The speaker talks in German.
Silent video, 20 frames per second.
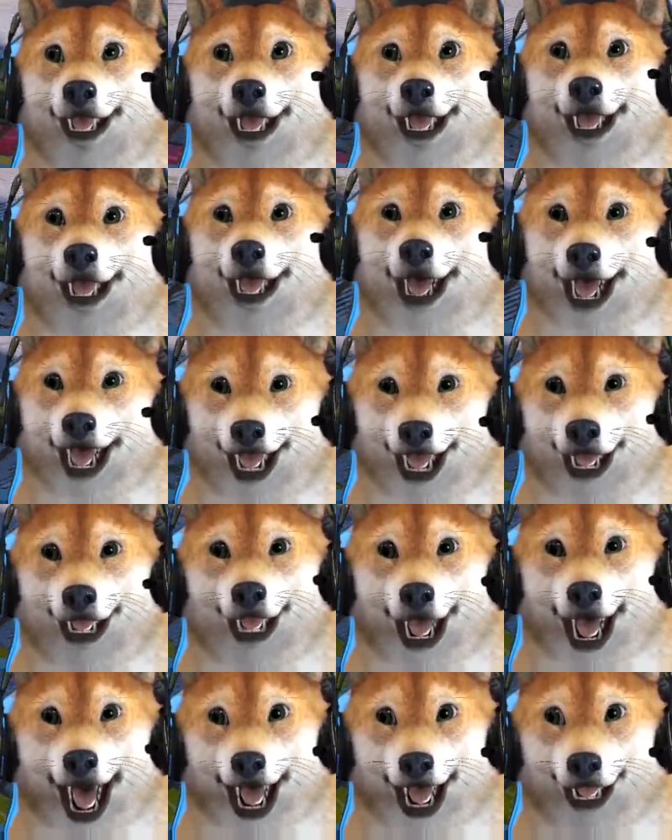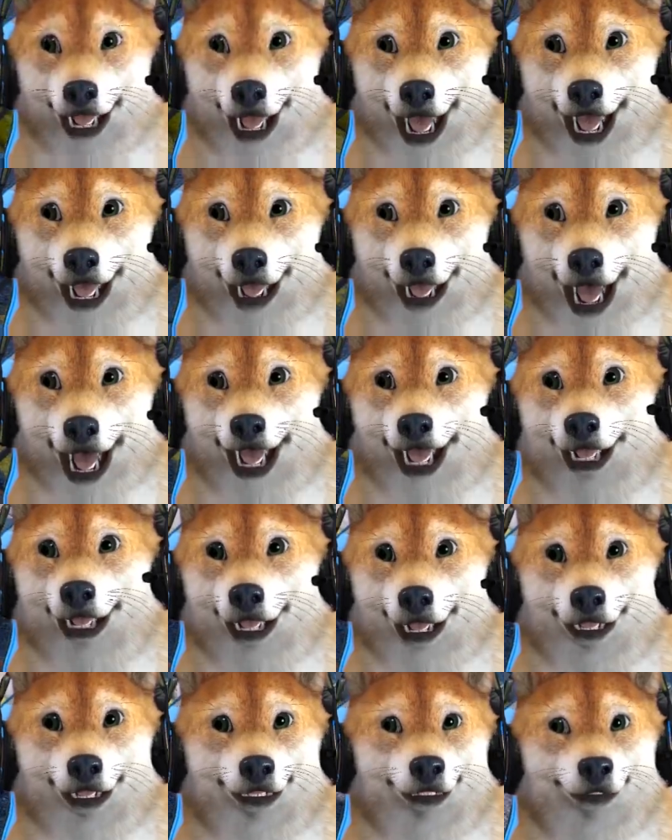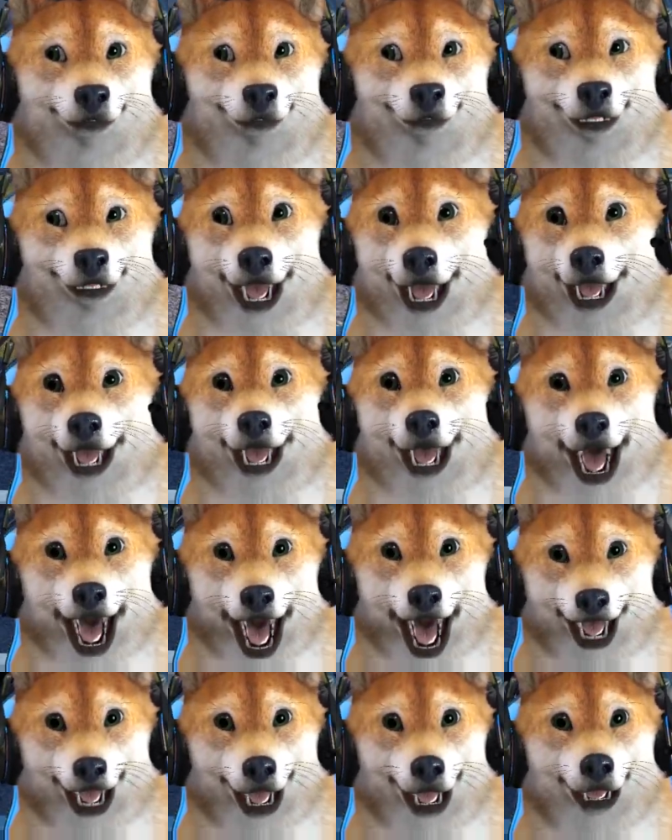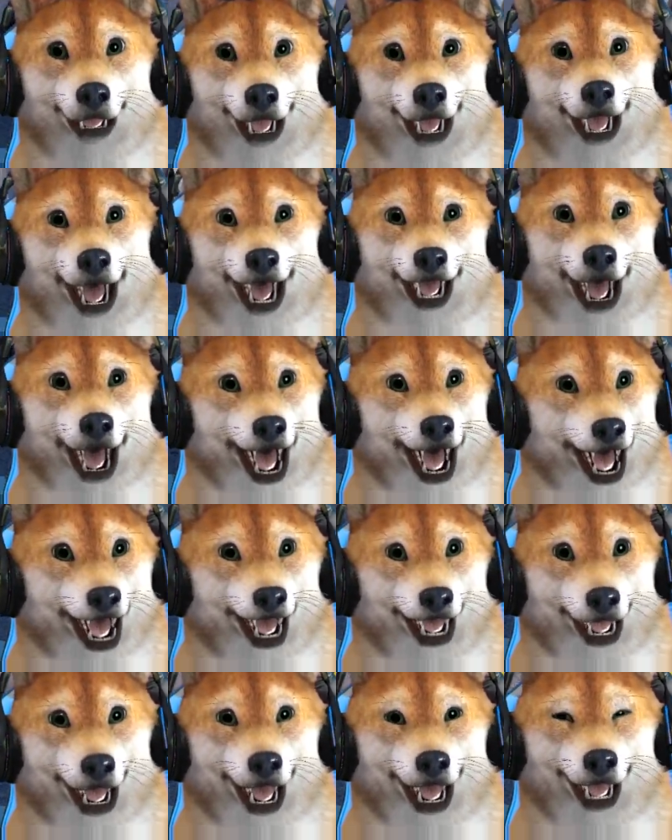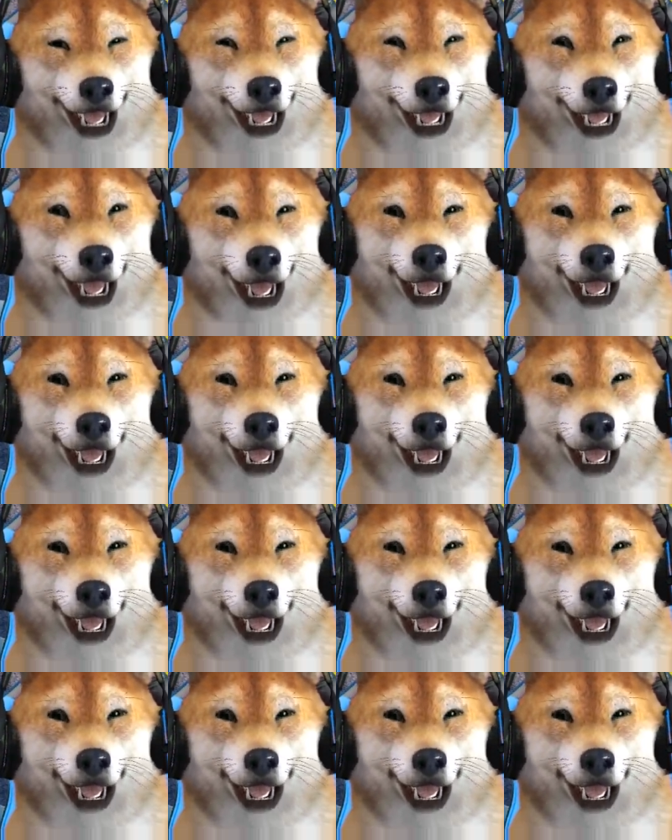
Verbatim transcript: Oh, da ist ein Hydran, da muss ich aufpassen. So, erste Bushaltestelle ist direkt hier.